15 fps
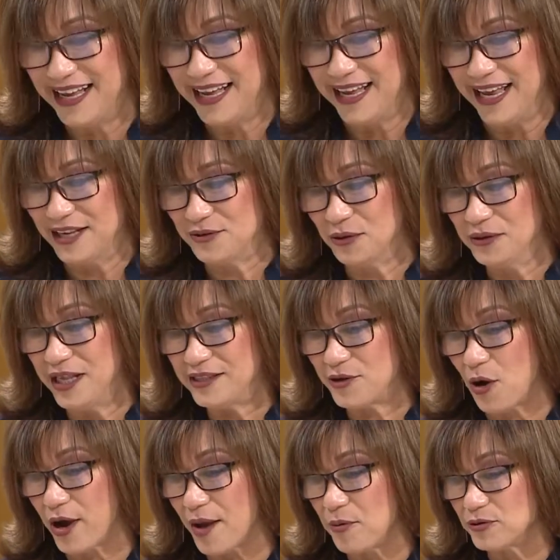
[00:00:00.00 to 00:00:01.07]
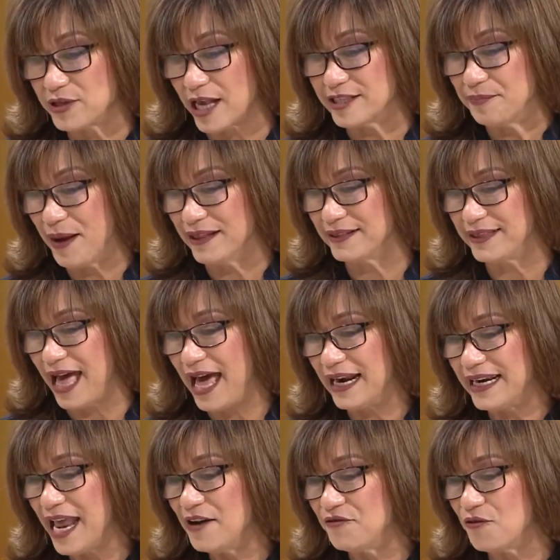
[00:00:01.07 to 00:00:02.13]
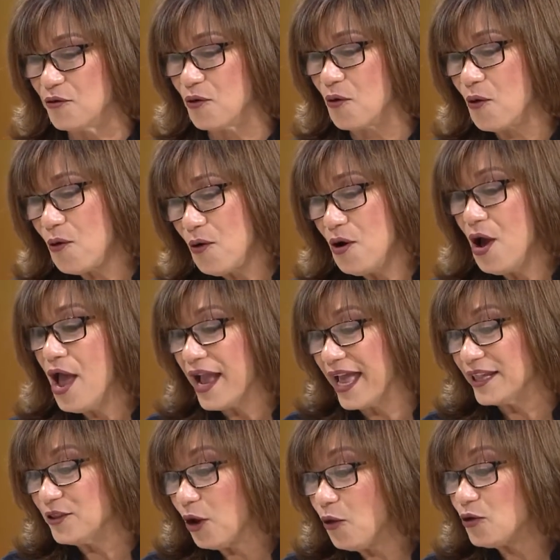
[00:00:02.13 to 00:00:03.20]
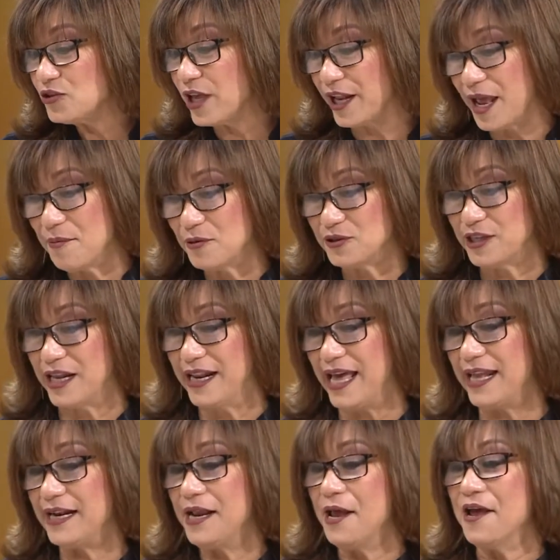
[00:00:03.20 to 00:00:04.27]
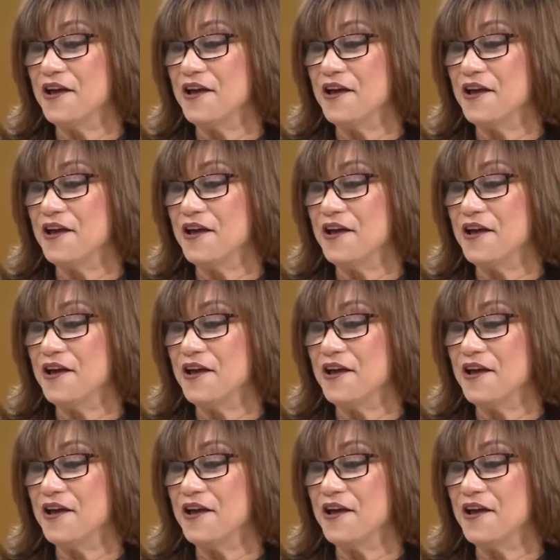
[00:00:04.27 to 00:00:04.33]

es un disco que busca espantar el fucú que todos creemos tener